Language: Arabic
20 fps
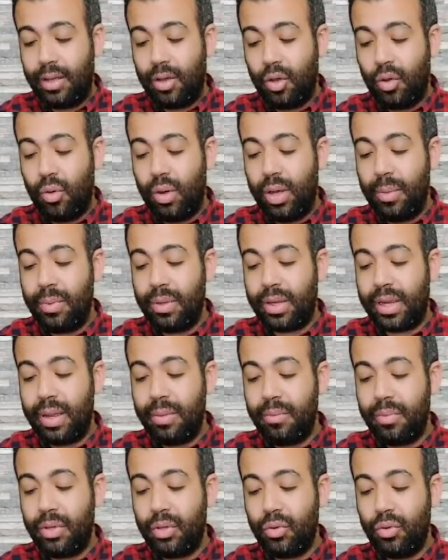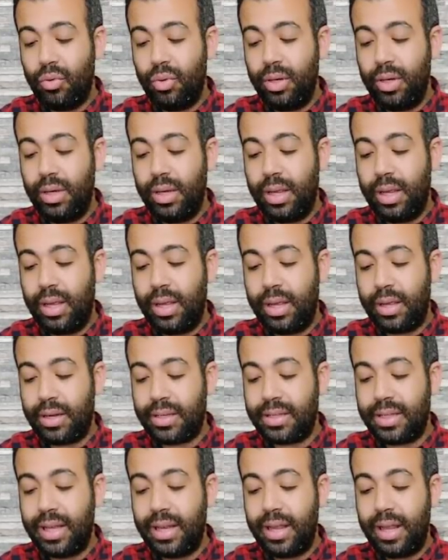هو كان بيقول
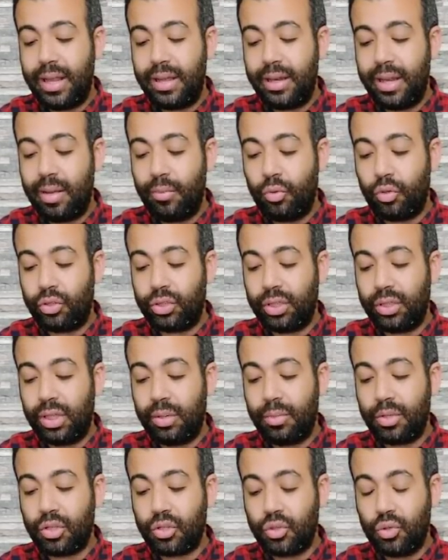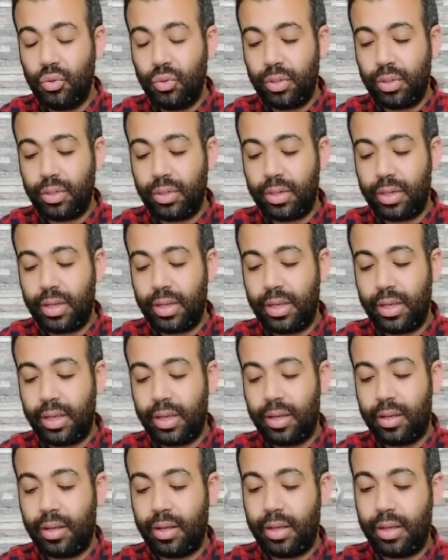رساله الى مرتضى منصور
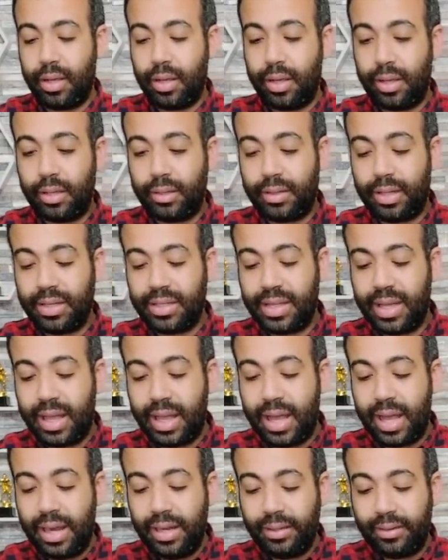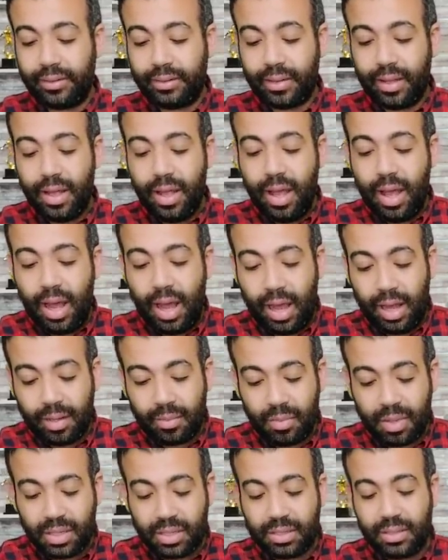تساءلت
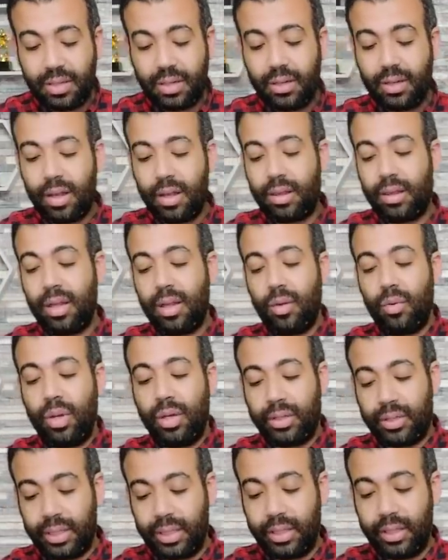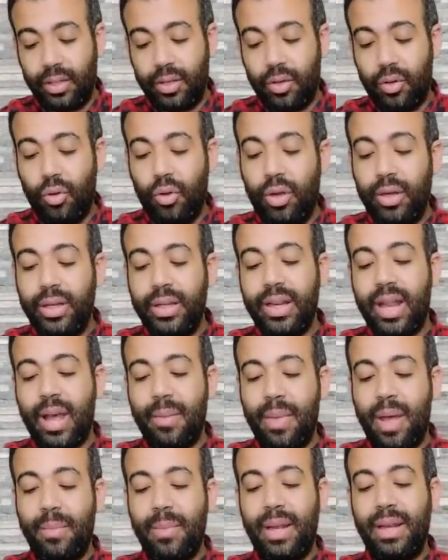عن مصدر ثروتي اعلن
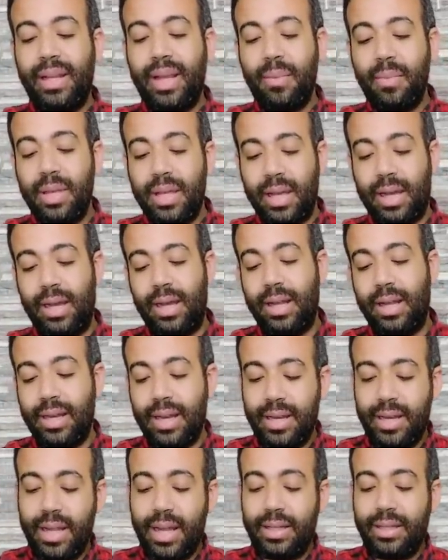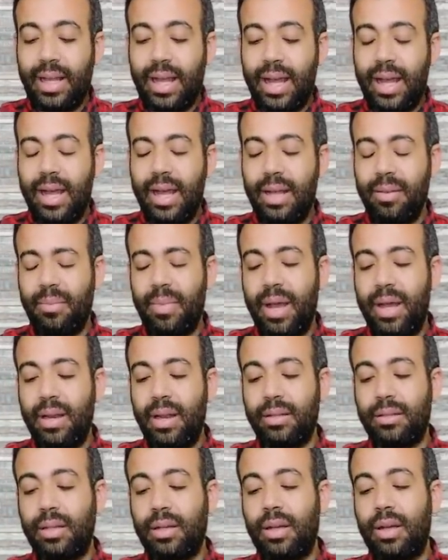امام الجميع انني اتعهد بان
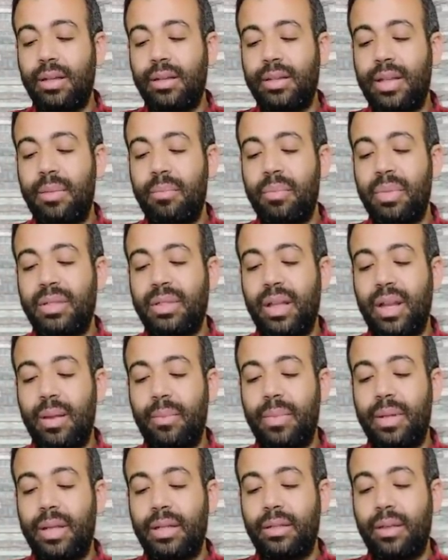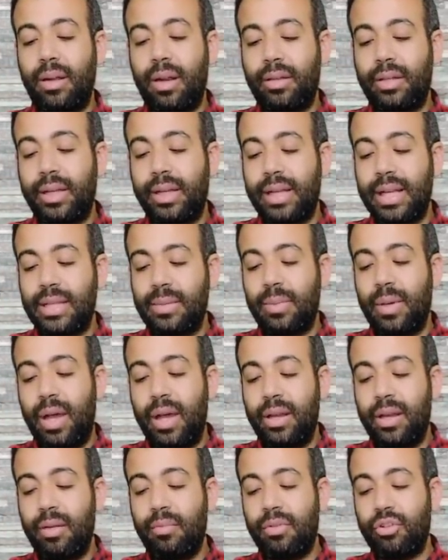اتقدم بطلب لاداره الكسب
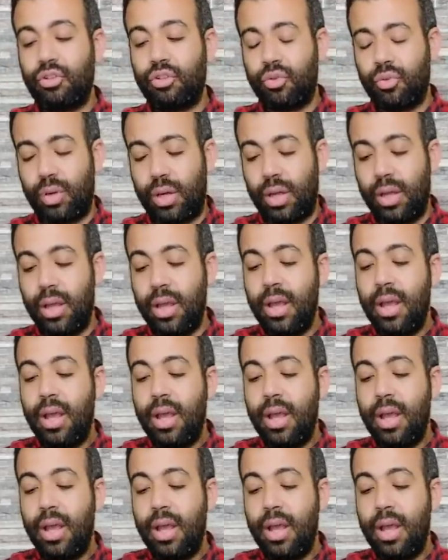غير المشروع